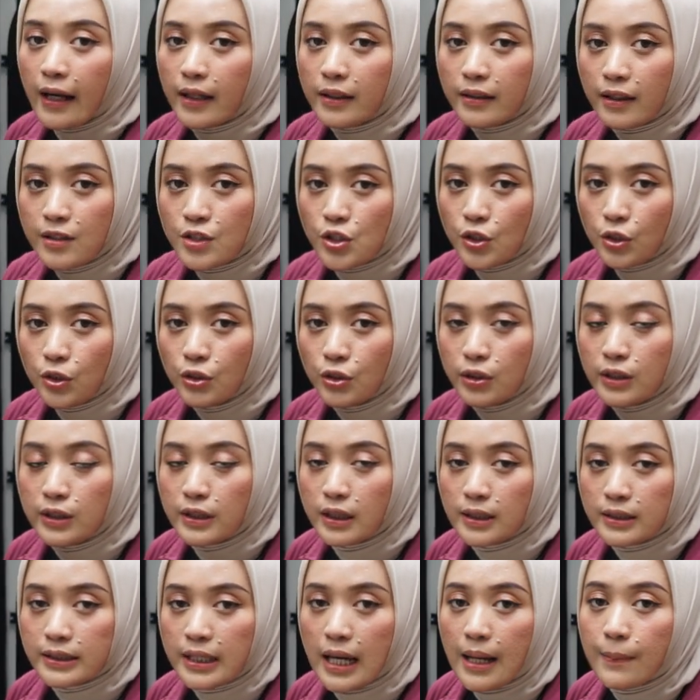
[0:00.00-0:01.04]
attention to
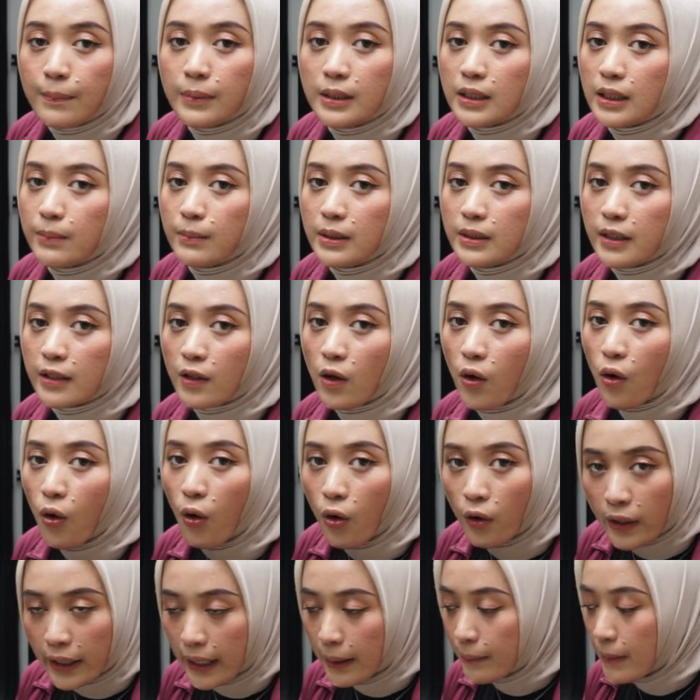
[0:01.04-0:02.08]
detailnya bener-bener
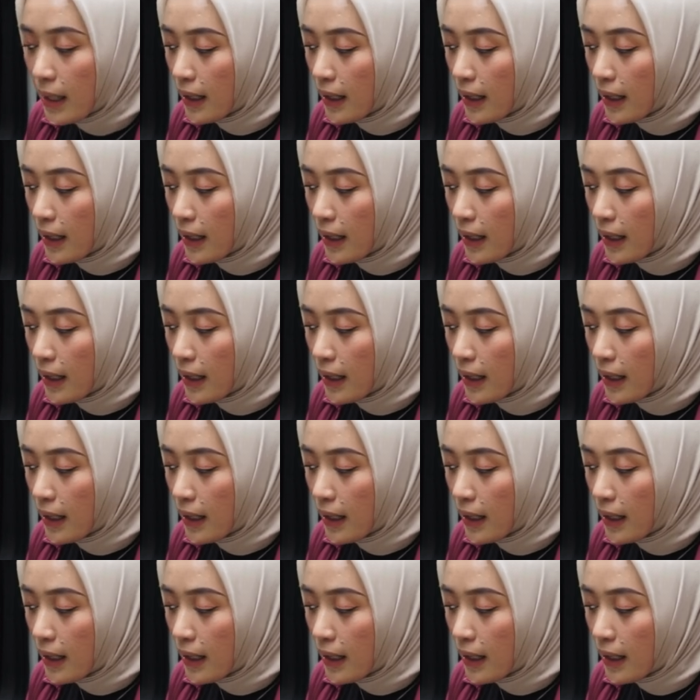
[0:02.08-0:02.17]
oke okay